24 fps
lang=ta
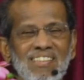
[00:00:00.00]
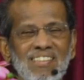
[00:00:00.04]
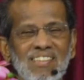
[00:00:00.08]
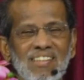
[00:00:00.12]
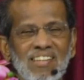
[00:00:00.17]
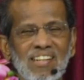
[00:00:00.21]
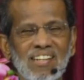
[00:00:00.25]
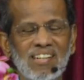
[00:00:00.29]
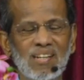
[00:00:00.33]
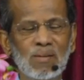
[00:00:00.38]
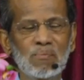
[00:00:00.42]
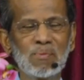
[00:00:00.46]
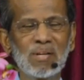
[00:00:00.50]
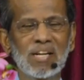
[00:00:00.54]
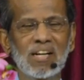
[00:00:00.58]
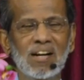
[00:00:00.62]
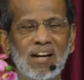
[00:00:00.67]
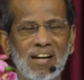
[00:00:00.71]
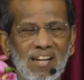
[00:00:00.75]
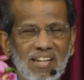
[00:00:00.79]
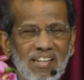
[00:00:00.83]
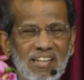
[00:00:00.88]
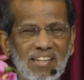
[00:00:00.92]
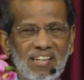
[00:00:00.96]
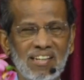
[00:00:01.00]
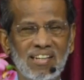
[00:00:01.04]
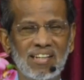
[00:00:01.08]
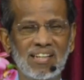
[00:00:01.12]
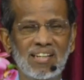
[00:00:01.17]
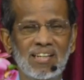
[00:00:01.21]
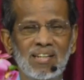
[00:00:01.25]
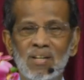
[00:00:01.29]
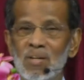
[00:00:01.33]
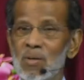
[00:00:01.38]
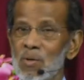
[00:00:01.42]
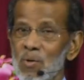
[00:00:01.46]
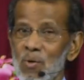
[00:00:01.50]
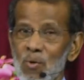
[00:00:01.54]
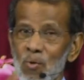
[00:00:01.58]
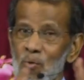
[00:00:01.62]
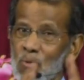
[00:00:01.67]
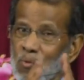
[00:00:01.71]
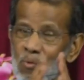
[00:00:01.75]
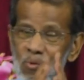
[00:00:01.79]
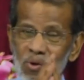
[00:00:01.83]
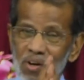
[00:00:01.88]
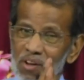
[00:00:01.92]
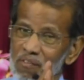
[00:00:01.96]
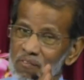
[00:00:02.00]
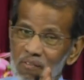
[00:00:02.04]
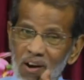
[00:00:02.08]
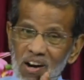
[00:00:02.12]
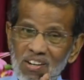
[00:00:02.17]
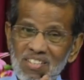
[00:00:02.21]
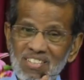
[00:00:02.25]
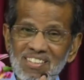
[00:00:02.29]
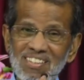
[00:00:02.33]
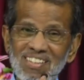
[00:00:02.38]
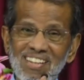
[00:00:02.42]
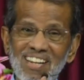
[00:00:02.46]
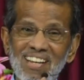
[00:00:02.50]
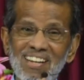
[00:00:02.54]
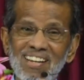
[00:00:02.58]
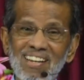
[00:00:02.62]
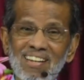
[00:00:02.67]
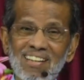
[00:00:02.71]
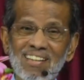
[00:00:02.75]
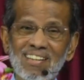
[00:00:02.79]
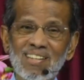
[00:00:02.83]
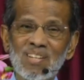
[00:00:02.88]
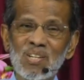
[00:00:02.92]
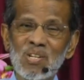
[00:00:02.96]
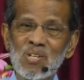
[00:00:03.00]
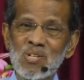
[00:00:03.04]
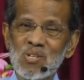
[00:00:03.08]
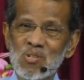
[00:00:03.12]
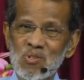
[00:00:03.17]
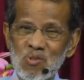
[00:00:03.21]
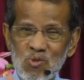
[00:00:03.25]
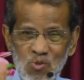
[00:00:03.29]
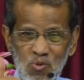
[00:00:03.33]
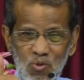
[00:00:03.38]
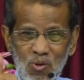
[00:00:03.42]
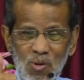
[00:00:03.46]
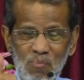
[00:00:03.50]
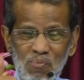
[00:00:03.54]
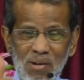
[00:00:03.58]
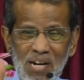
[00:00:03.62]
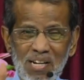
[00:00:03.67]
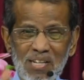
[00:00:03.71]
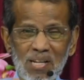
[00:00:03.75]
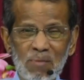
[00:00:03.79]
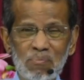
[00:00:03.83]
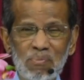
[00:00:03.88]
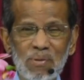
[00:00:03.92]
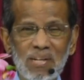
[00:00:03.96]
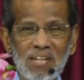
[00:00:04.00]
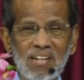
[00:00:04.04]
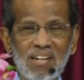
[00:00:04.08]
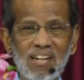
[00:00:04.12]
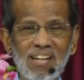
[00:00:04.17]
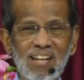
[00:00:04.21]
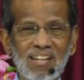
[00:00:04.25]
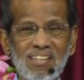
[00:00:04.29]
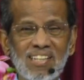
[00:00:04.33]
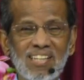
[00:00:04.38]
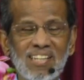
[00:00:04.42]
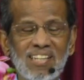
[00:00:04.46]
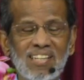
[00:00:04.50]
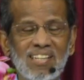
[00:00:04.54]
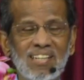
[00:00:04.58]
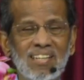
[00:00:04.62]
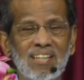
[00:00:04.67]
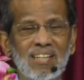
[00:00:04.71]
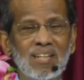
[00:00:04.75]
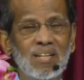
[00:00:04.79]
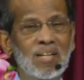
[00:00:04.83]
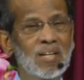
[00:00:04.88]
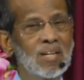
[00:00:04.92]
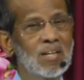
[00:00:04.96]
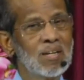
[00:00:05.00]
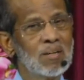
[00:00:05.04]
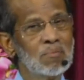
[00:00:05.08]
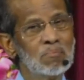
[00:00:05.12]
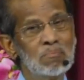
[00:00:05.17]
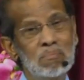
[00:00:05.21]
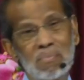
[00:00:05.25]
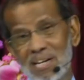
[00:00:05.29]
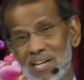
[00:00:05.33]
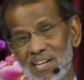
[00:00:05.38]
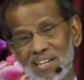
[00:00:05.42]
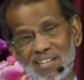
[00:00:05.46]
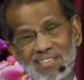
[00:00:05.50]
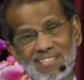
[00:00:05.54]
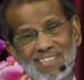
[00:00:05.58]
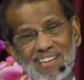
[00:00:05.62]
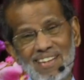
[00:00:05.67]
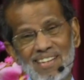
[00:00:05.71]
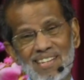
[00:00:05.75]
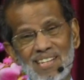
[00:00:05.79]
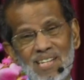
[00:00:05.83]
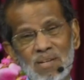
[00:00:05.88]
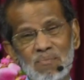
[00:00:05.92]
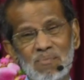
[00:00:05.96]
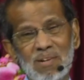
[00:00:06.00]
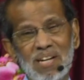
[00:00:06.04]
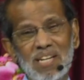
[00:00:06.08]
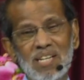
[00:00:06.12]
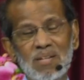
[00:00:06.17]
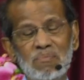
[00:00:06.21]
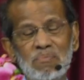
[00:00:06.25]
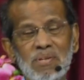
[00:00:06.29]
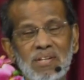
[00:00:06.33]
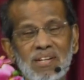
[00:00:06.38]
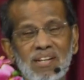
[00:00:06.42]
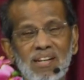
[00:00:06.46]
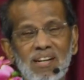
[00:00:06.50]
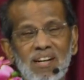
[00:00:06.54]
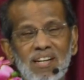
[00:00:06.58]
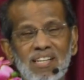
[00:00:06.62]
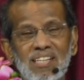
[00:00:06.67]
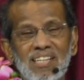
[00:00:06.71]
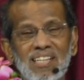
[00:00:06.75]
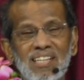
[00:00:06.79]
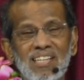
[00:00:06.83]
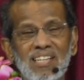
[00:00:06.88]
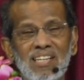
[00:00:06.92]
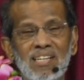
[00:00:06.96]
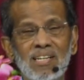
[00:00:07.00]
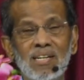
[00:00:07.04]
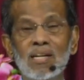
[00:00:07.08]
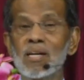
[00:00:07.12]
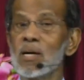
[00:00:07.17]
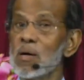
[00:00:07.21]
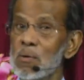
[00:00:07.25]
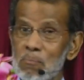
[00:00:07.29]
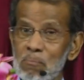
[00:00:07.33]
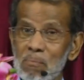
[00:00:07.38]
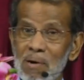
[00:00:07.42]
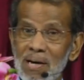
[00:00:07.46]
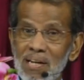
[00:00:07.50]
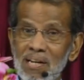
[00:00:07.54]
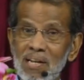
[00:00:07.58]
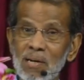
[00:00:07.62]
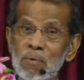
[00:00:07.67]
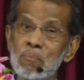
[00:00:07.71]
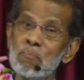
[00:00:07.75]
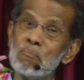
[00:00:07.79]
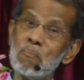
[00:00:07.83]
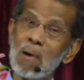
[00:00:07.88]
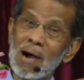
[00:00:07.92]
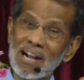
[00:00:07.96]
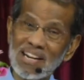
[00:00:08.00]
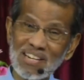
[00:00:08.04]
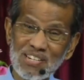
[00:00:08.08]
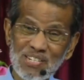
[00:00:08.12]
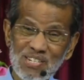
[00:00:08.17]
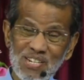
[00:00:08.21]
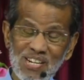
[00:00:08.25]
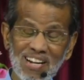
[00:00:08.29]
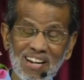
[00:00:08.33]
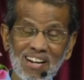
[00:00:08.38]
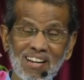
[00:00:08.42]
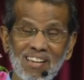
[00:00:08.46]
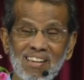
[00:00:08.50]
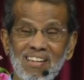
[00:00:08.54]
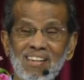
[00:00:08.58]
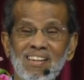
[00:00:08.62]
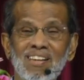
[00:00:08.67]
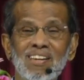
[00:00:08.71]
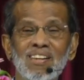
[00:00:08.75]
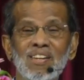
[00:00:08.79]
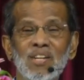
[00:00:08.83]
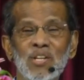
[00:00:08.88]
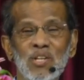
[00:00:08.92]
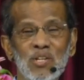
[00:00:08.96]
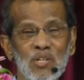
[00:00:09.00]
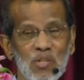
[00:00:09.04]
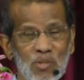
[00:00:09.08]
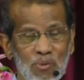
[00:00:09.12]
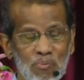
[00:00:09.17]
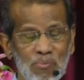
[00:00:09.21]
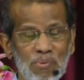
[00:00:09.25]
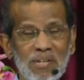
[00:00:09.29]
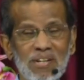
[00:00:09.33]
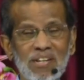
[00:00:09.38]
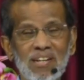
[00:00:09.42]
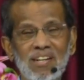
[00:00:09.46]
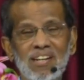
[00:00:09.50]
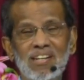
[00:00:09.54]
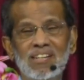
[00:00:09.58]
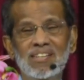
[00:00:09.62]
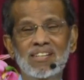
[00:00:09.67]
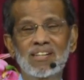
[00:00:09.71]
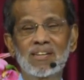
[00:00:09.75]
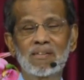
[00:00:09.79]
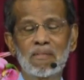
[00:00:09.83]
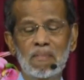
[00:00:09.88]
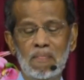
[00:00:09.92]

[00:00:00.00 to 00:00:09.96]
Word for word: திங்கட்கிழமை காலையில் உங்களை வாழ்த்துகிறேன் சுகமாக இருப்பீர்களாக மன தைரியமாக இருப்பீர்களாக மன மகிழ்ச்சியாய் இருப்பீர்களாக